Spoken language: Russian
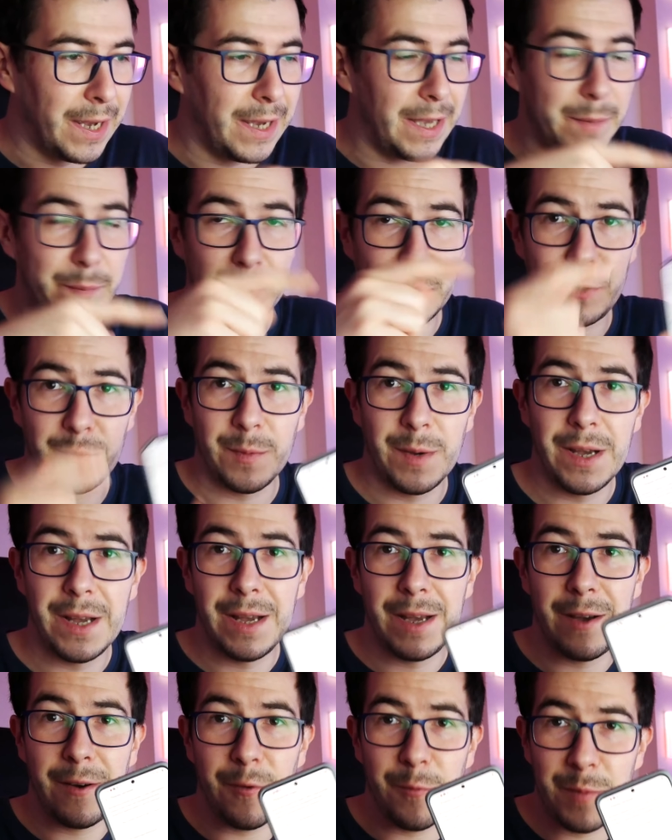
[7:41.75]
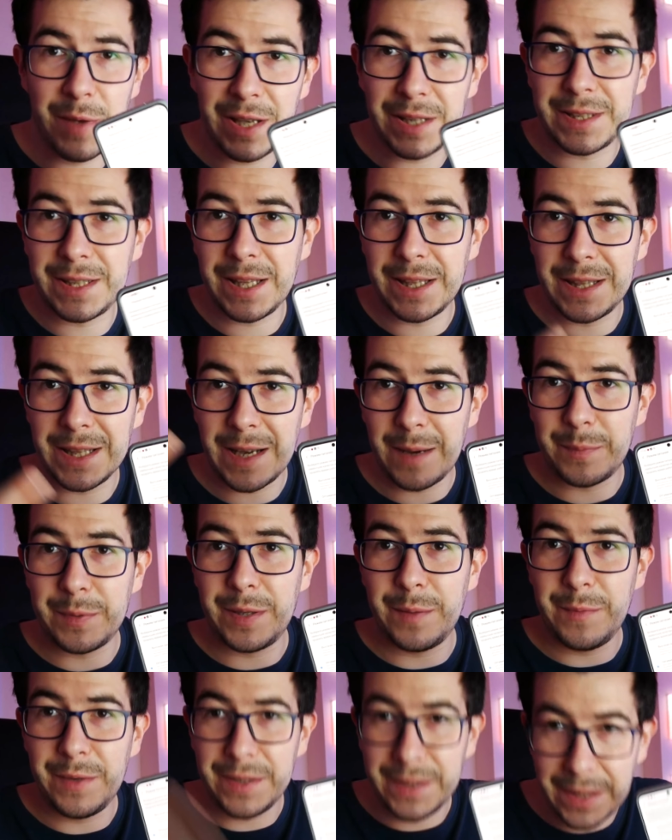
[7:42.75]
Это при том, у меня стоит на
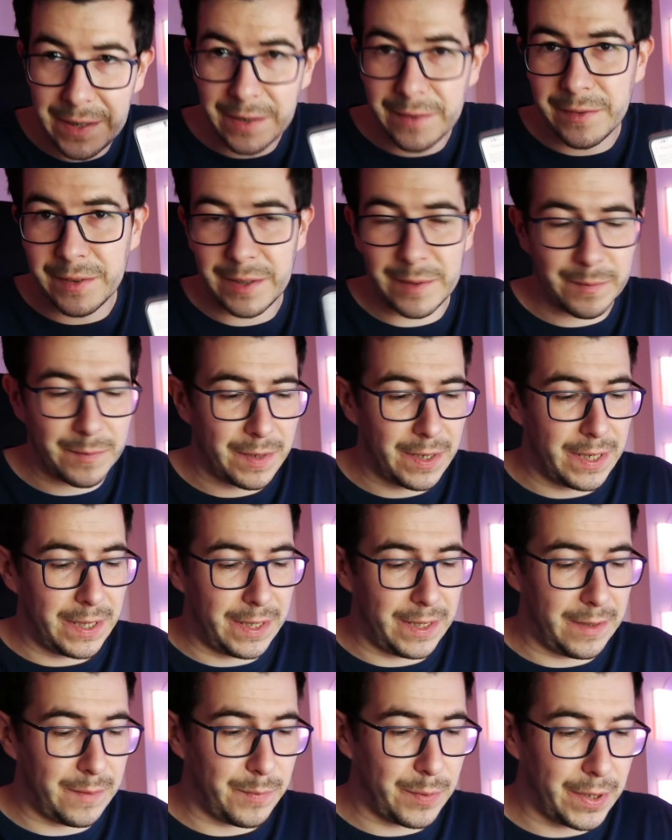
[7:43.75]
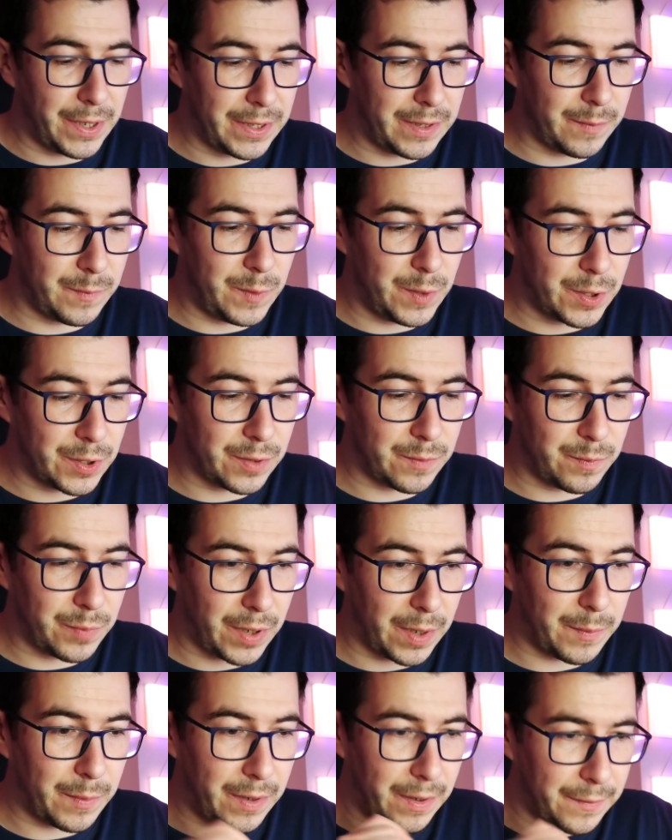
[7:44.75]
оптимизированном, и при этом держит
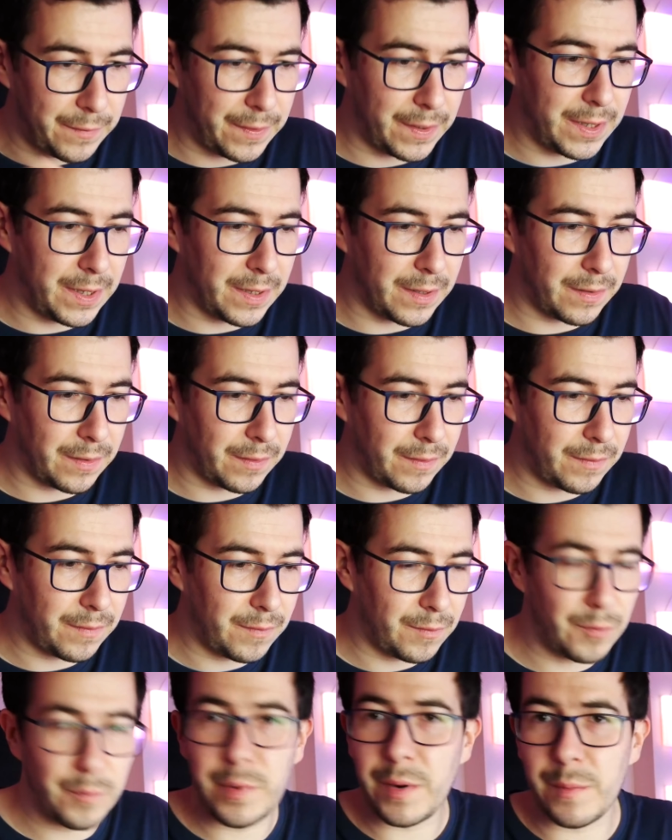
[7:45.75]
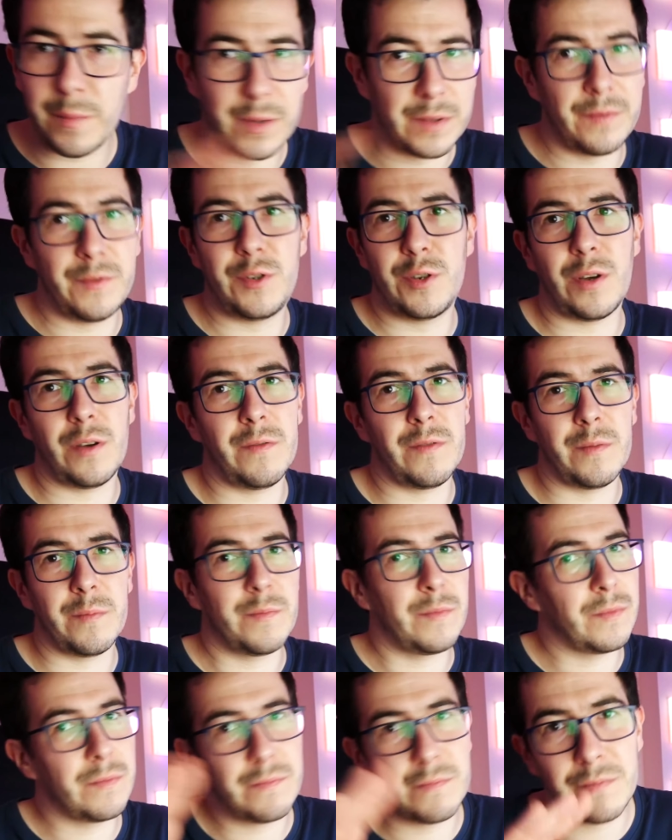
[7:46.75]
прям офигенно. Ну, прям отвечаю
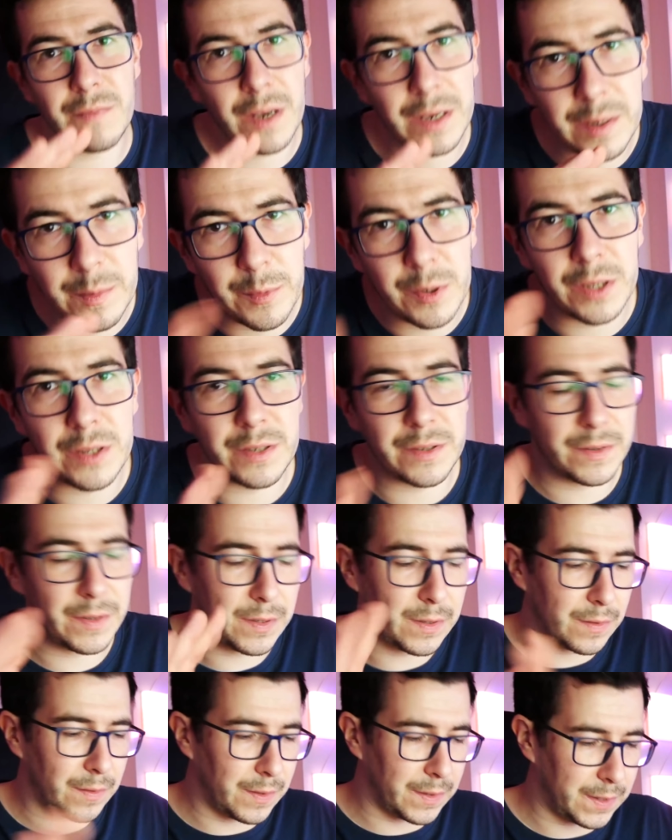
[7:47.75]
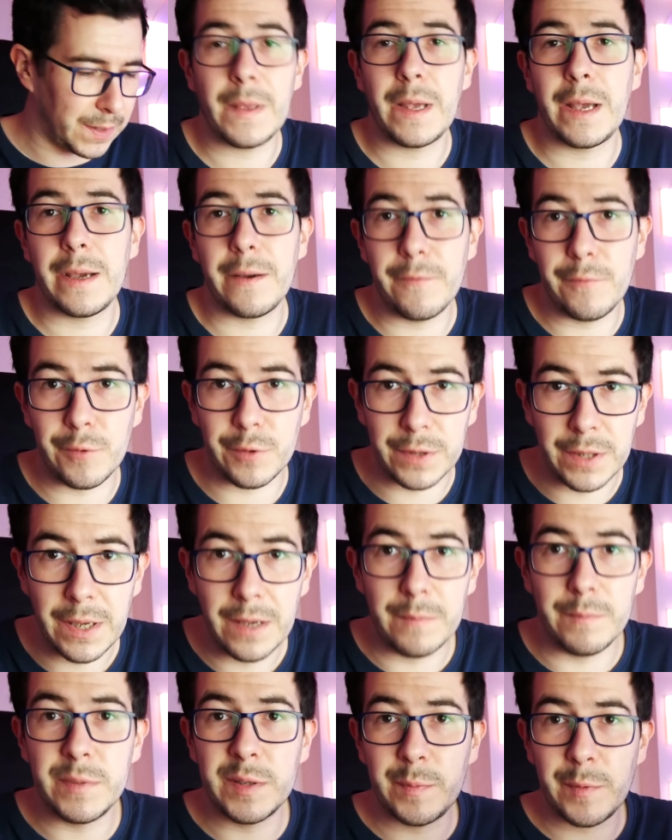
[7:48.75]
вам, аккумулятор здесь классный. Вот,
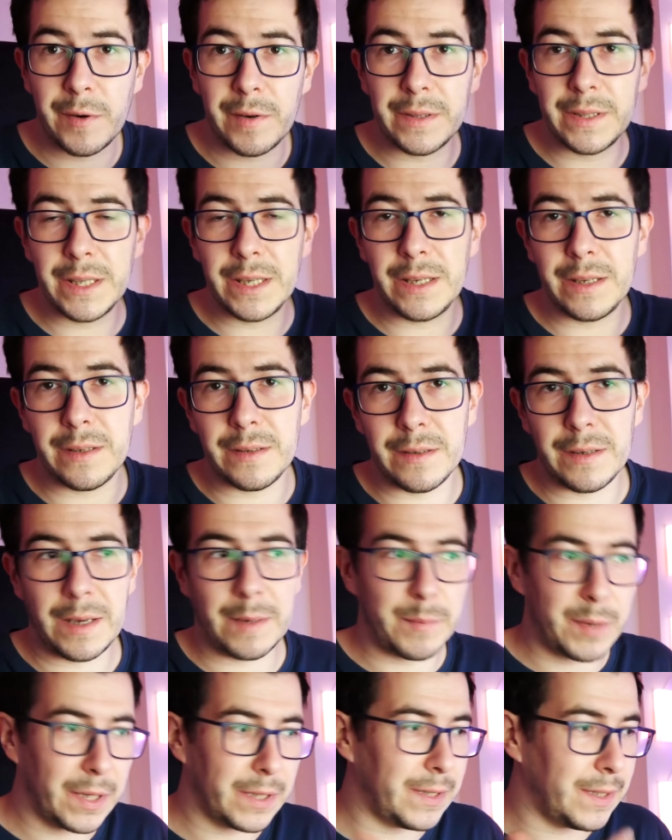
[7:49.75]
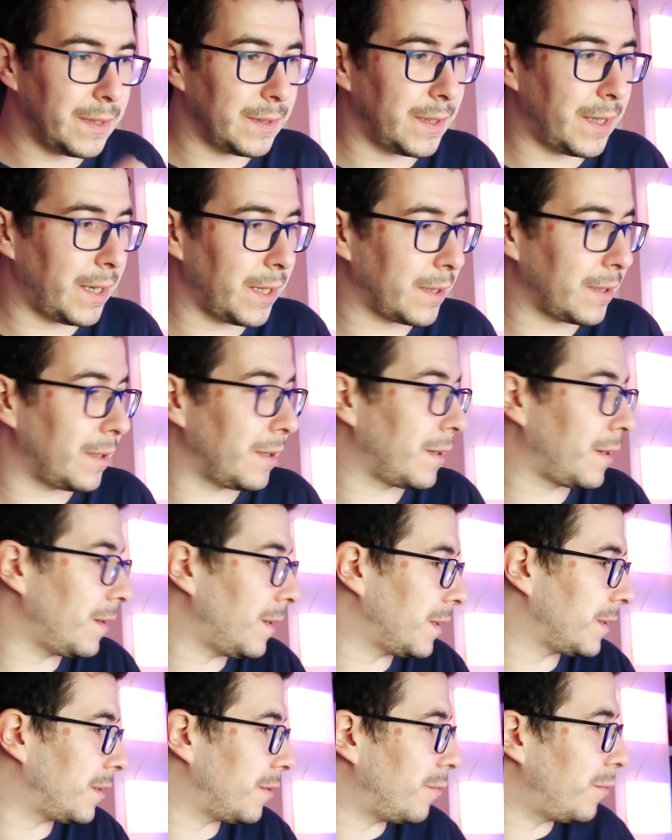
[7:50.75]
беспроводная обратная зарядка,
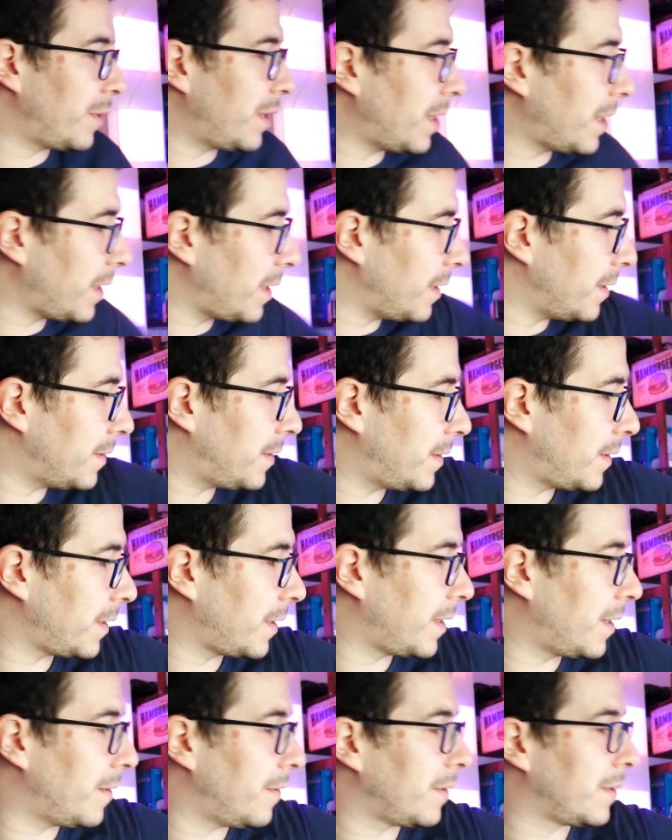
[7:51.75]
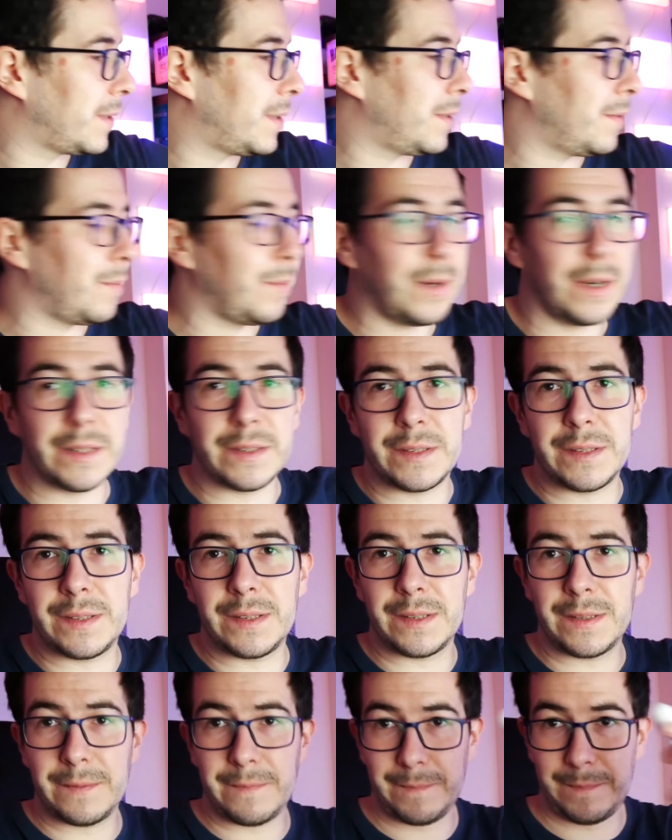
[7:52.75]
классно. У меня есть Galaxy
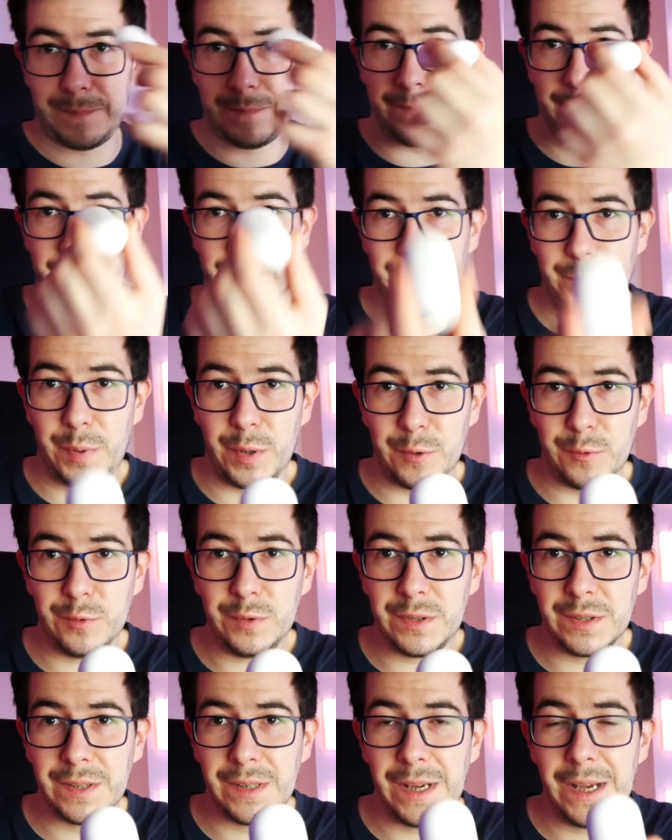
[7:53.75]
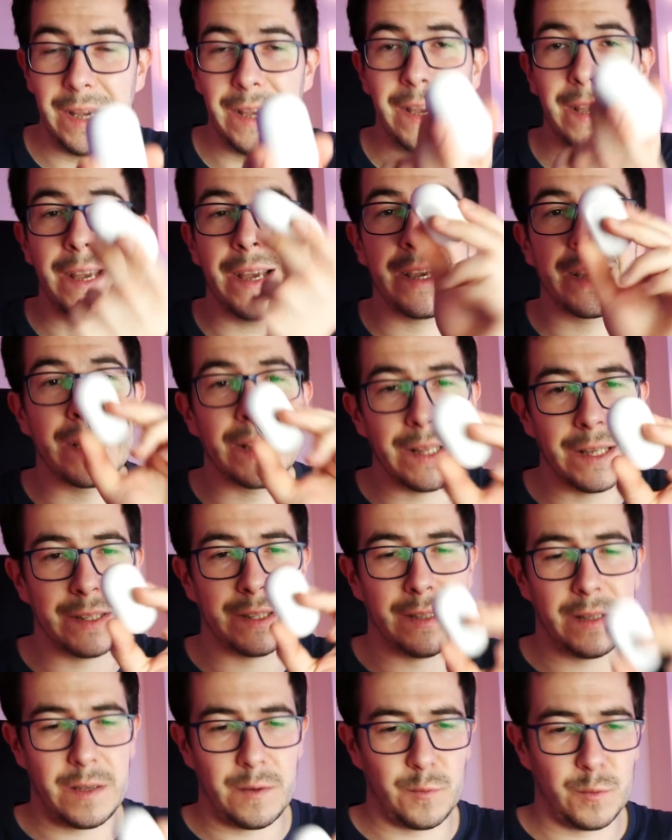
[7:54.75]
Buds Плюс
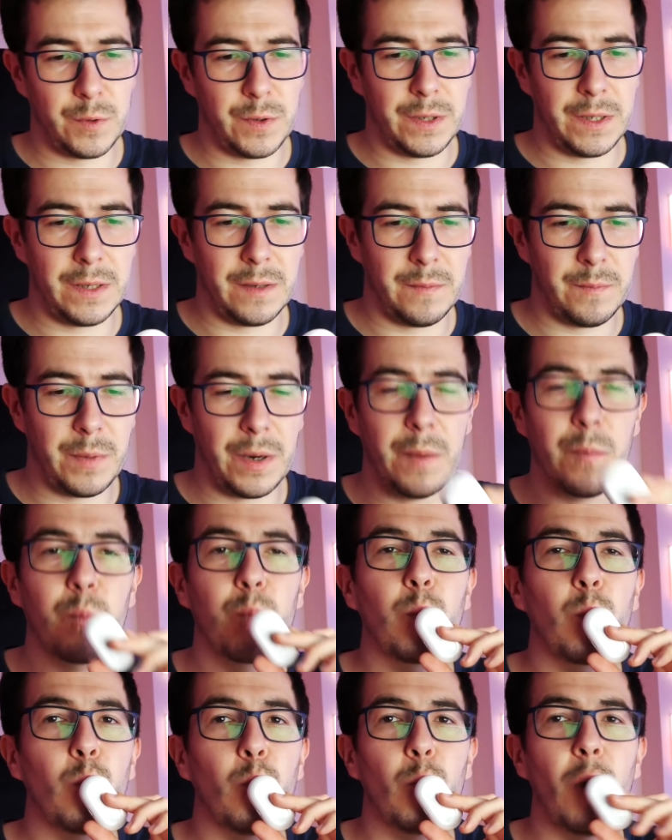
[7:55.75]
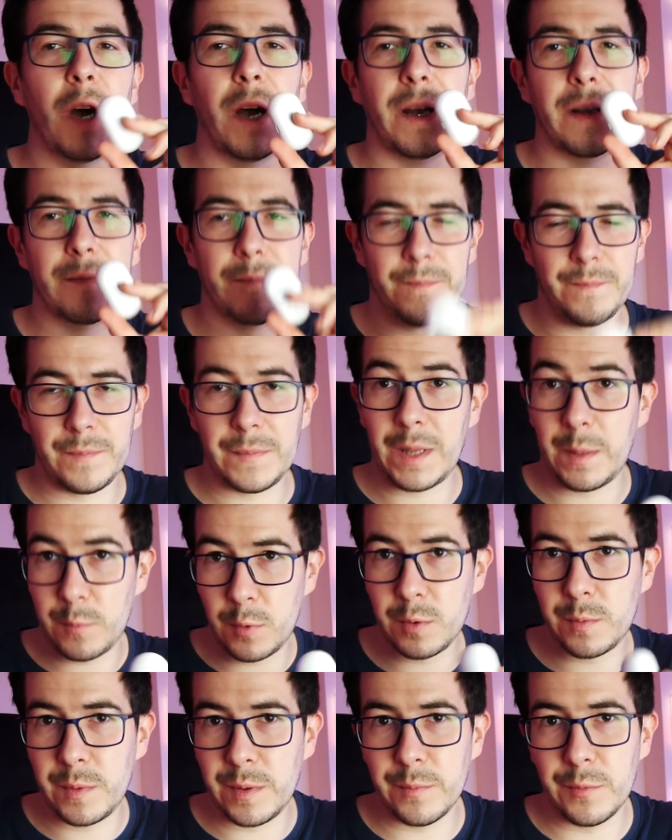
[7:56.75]
классные наушники, прям муа,
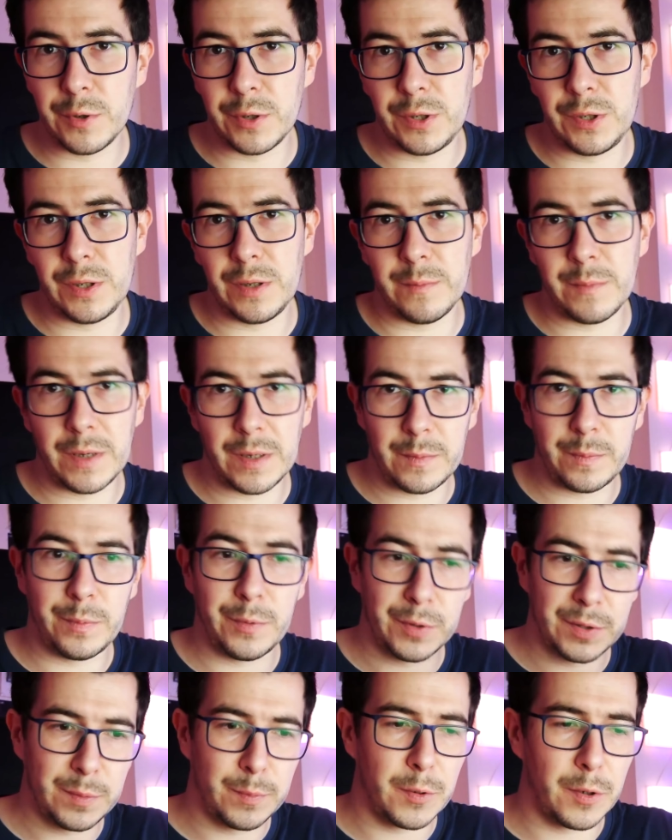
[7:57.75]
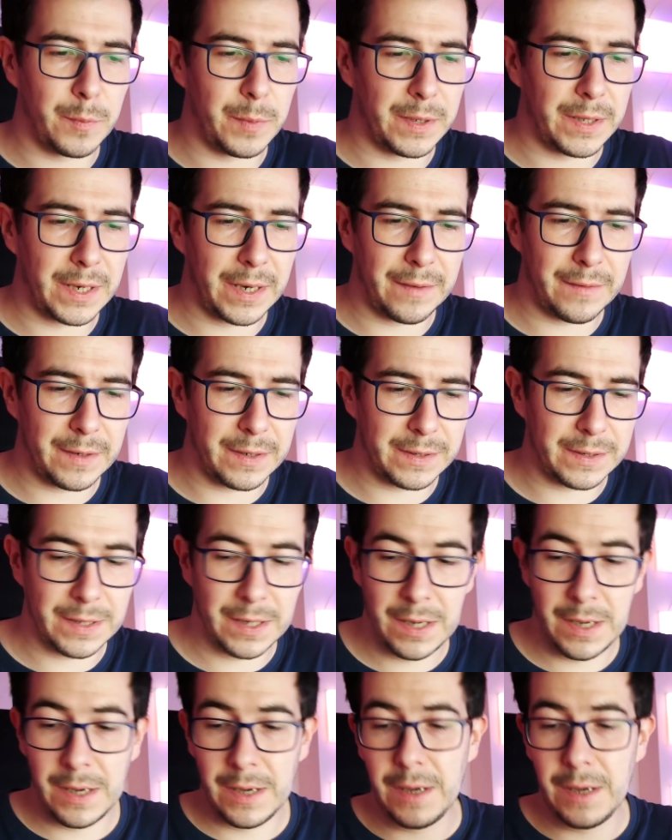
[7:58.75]
намного мне больше, чем AirPods Pro понравились.